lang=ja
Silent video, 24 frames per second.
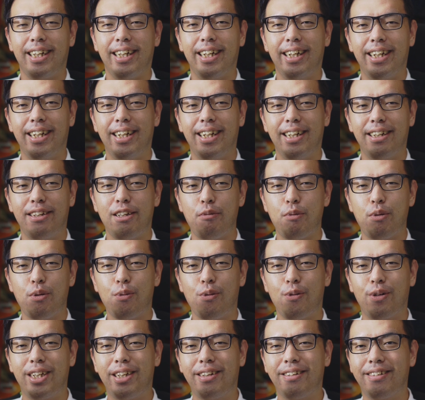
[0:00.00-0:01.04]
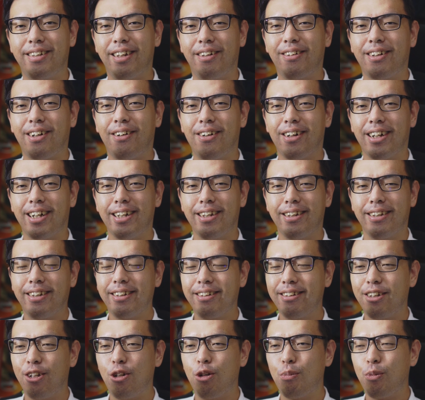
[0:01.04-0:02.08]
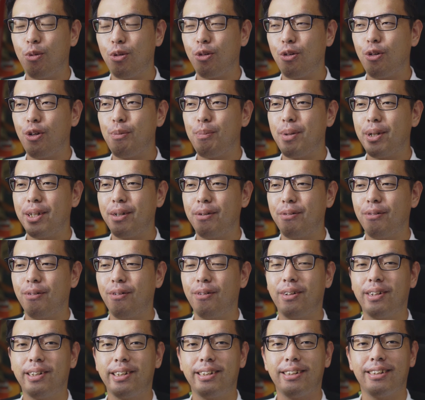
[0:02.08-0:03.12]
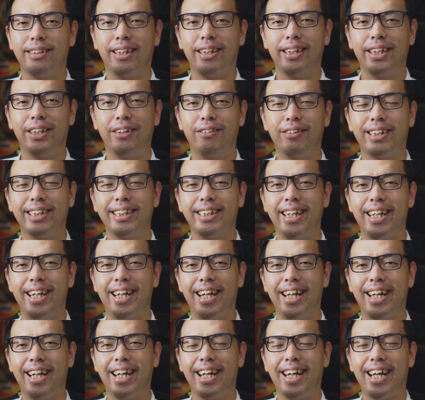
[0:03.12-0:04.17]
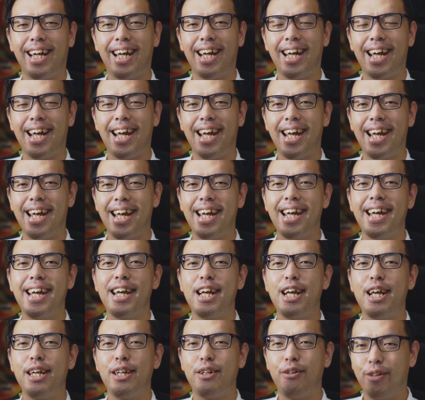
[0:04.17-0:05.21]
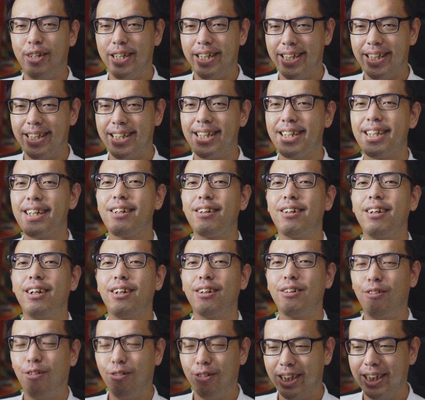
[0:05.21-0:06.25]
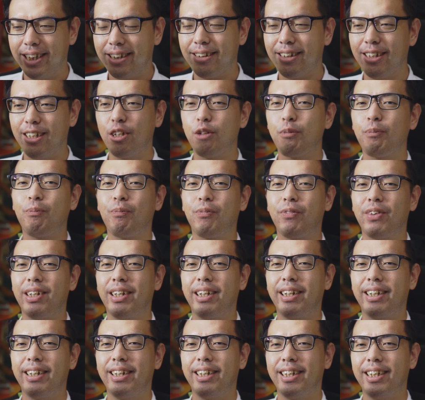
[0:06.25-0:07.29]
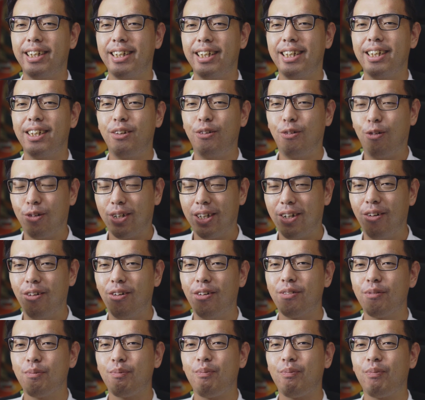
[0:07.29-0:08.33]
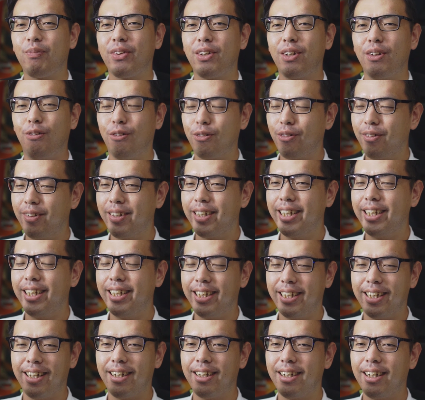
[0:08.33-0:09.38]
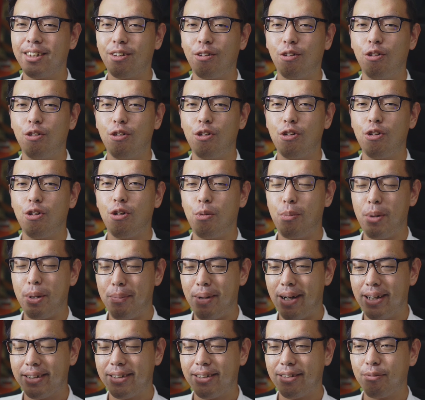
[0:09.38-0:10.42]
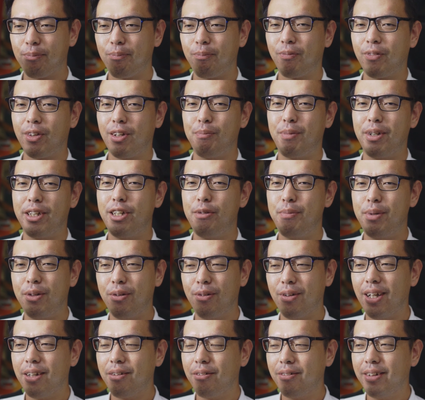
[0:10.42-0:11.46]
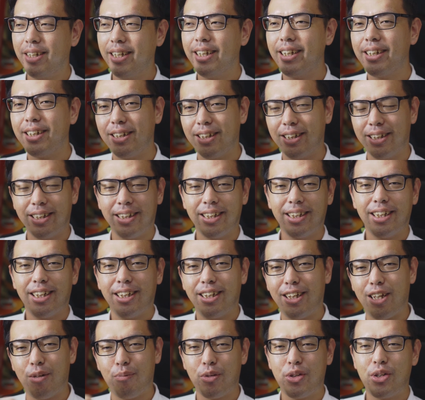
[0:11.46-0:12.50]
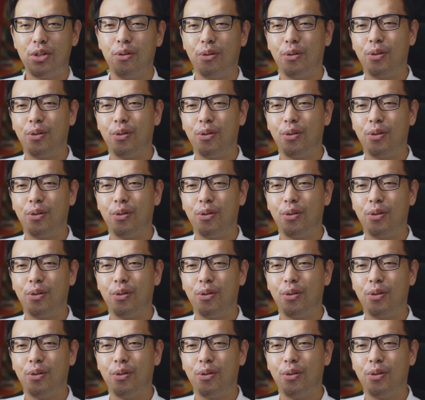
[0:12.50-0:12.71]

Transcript: まあ、ちょっとね、えー、ン4いつ出るかわかんないですけども、それまでのつなぎとして、より高品質ね、動画をお届けできたらなと思います。まあ、日々のあのね、